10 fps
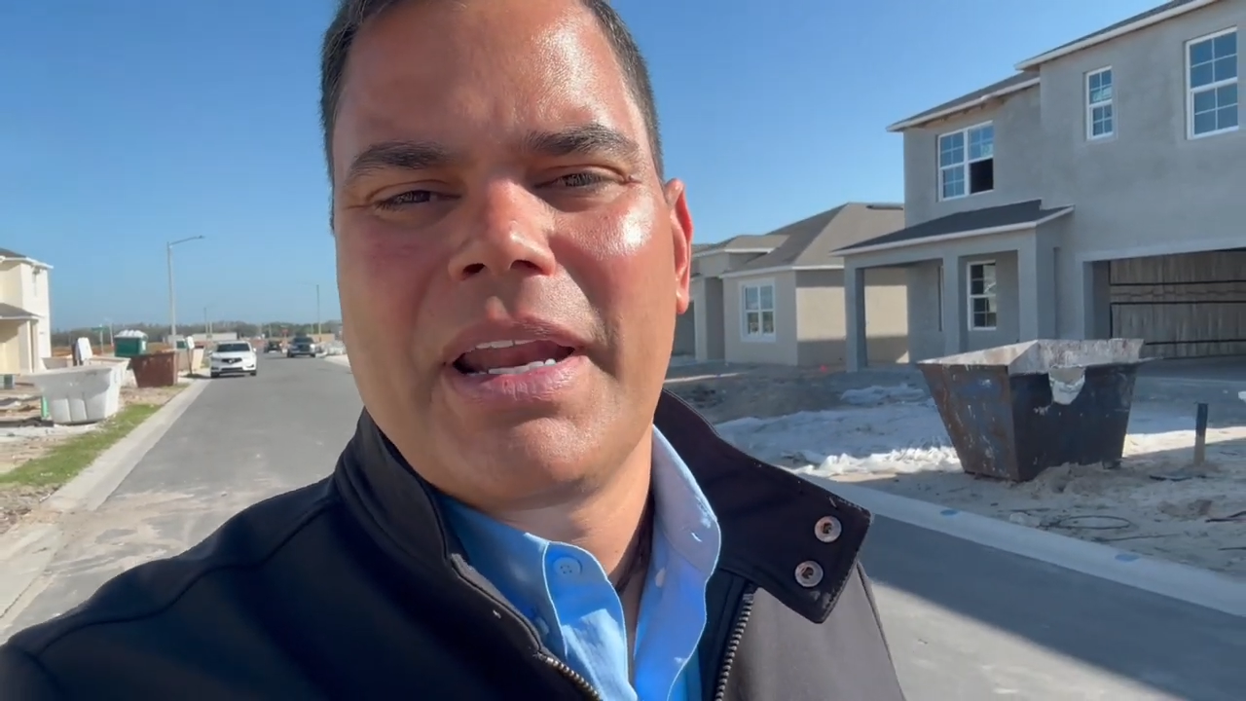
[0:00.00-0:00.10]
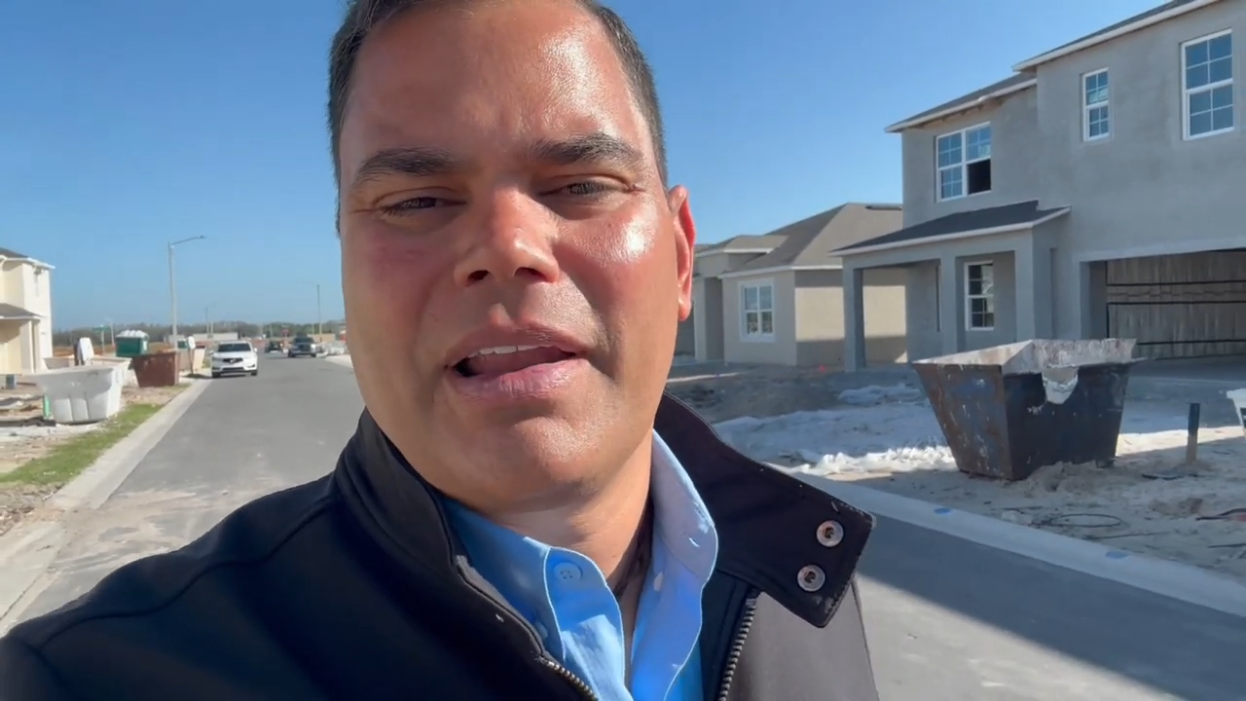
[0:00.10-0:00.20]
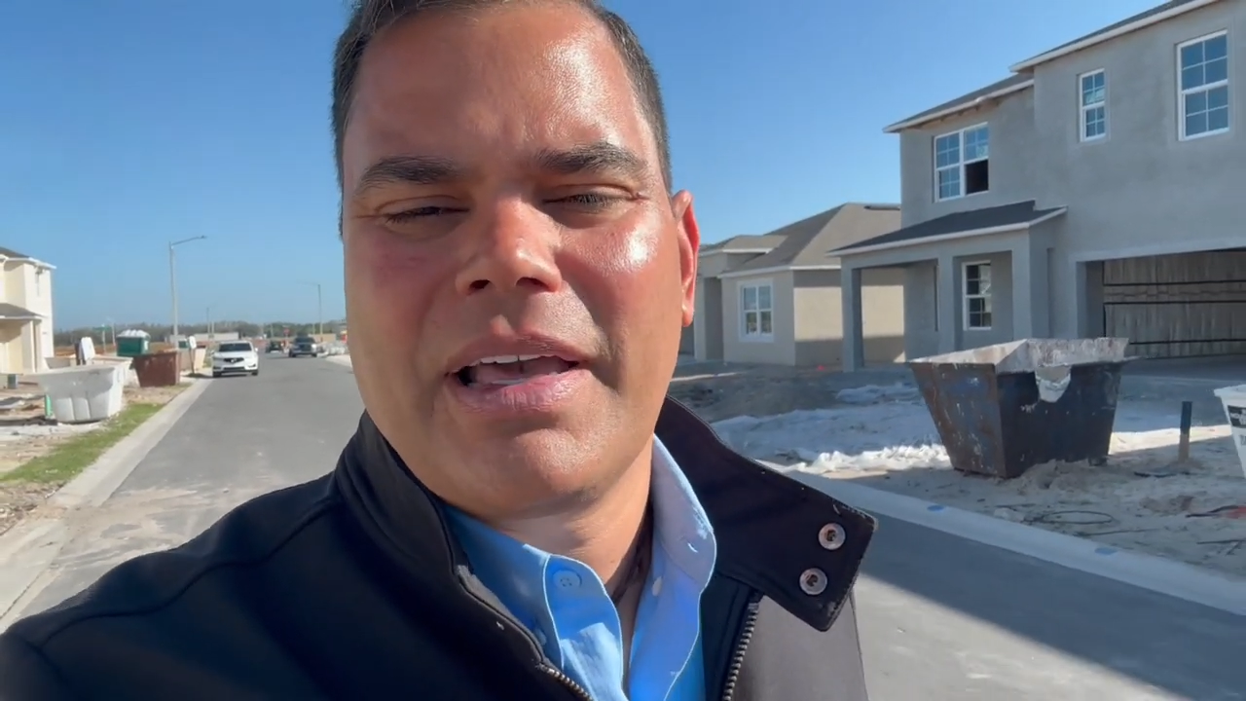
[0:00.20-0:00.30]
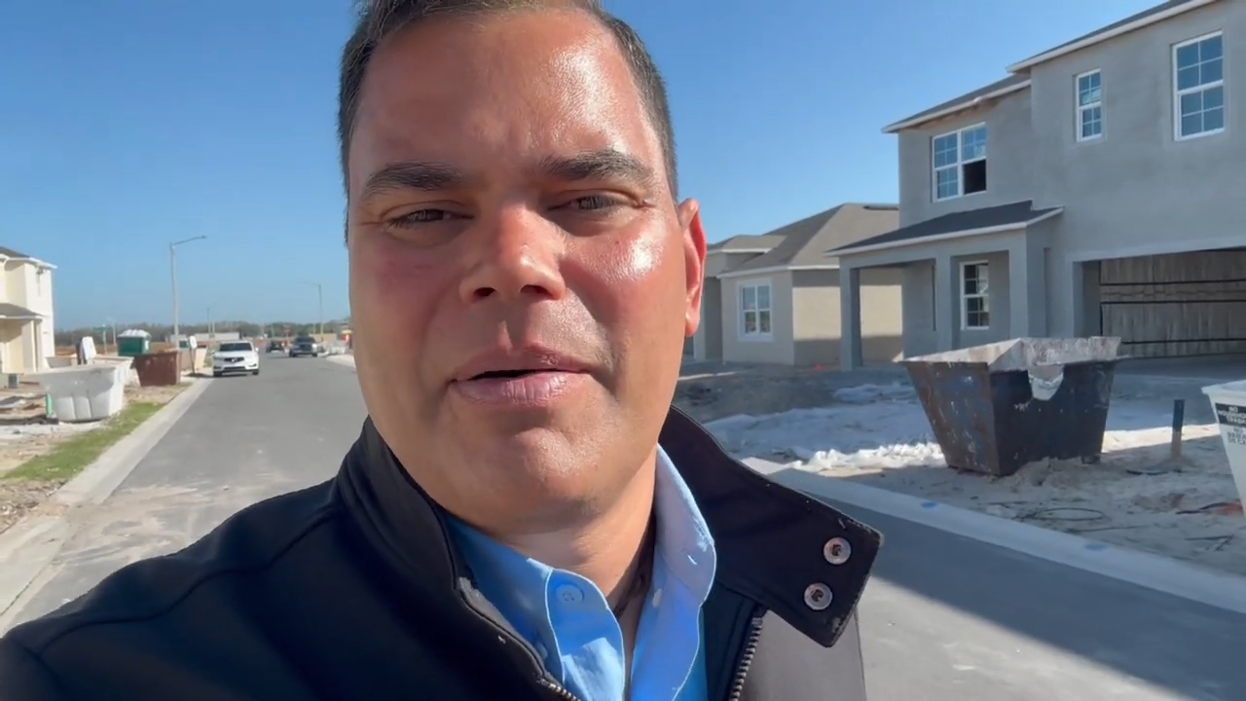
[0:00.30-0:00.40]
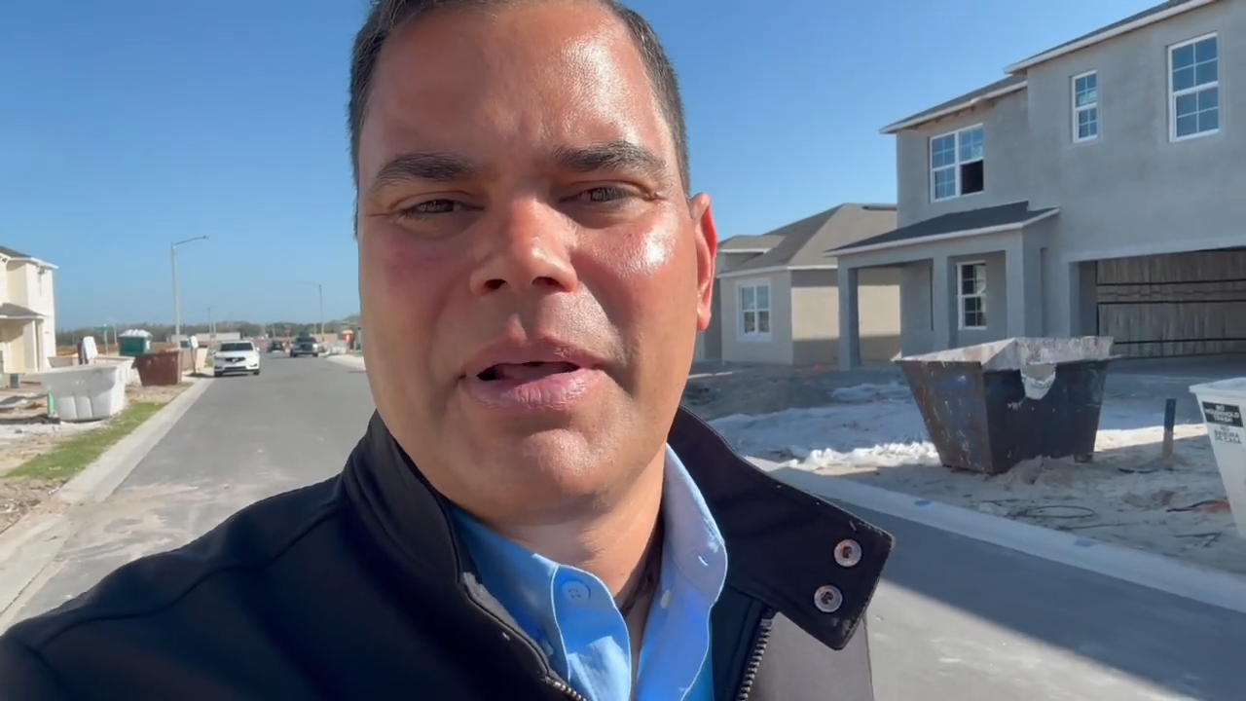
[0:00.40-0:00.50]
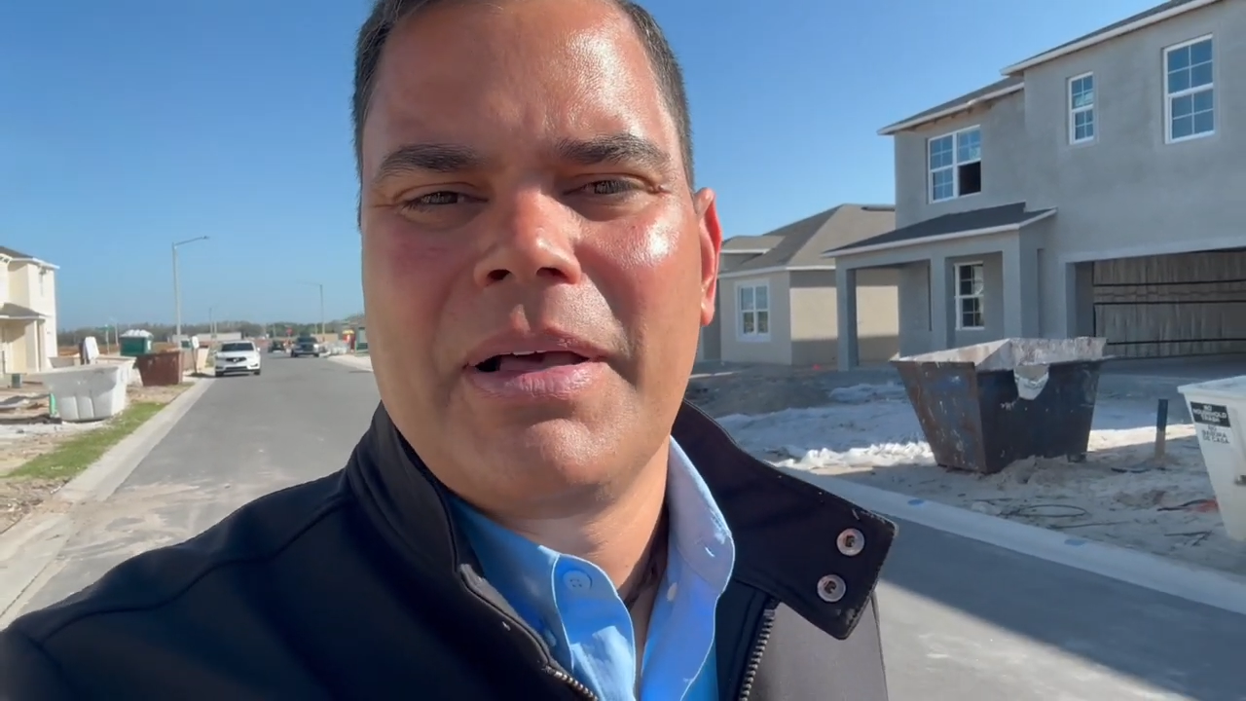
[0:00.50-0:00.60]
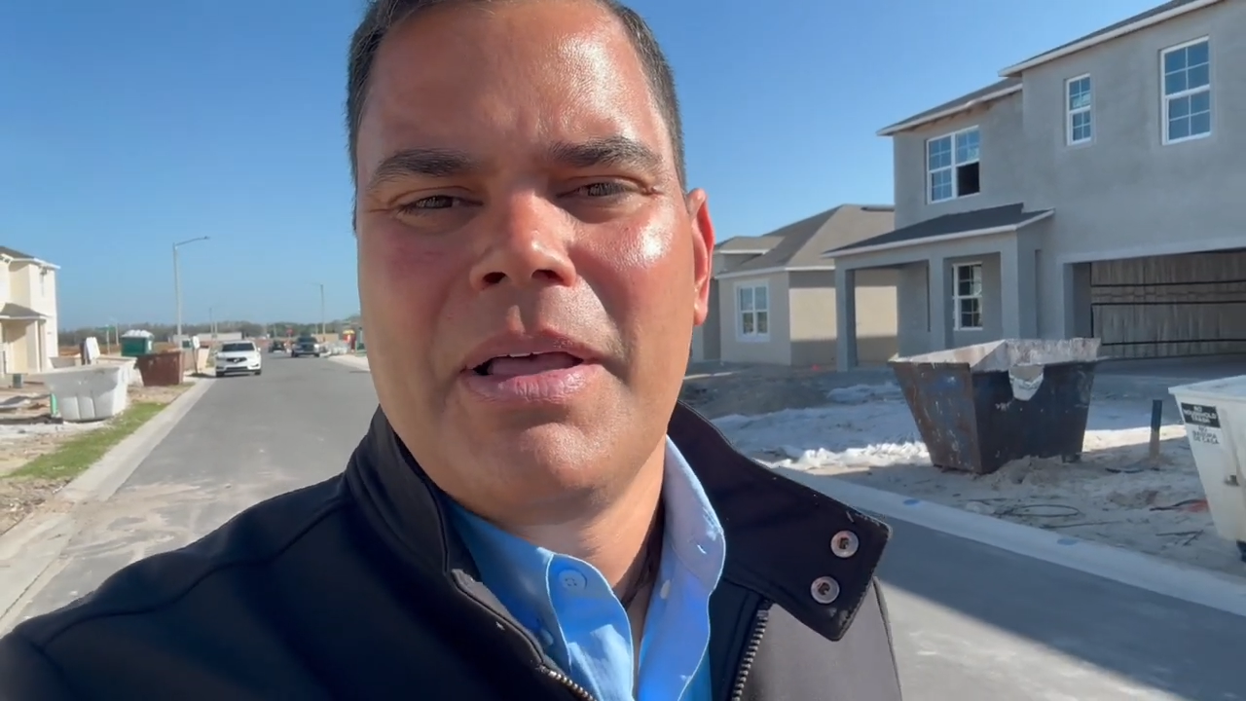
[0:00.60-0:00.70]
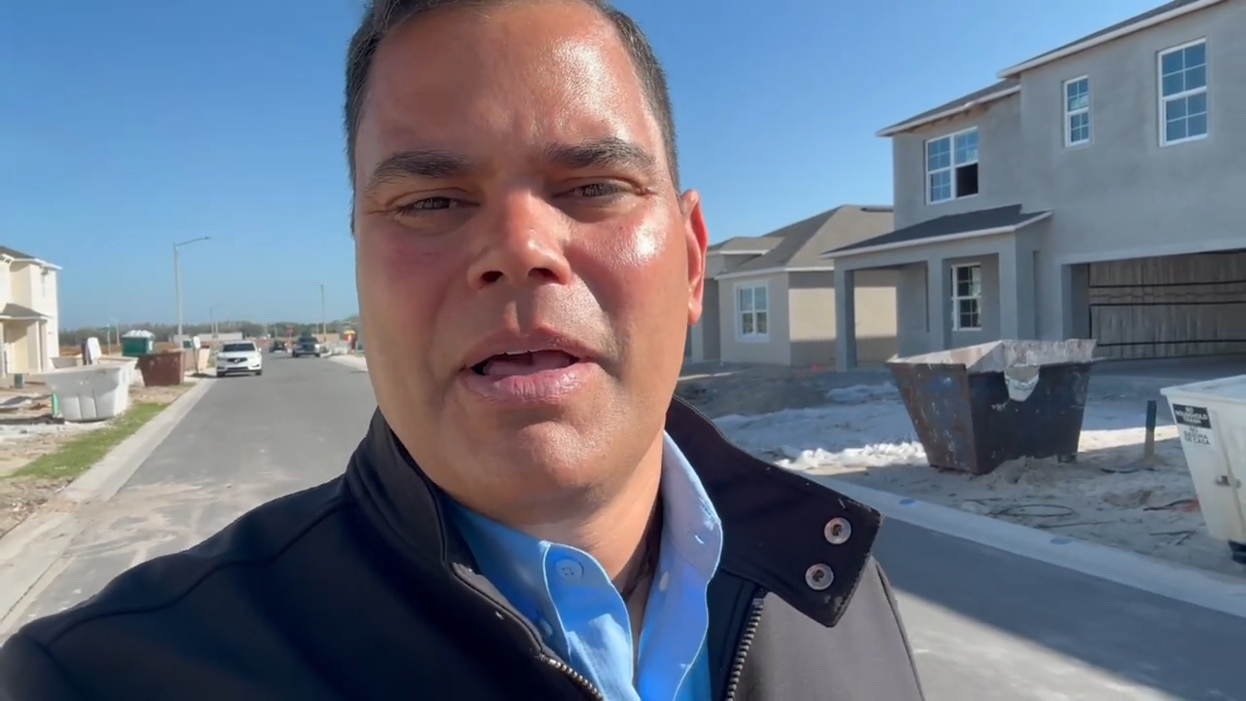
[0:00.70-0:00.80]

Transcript: la cámara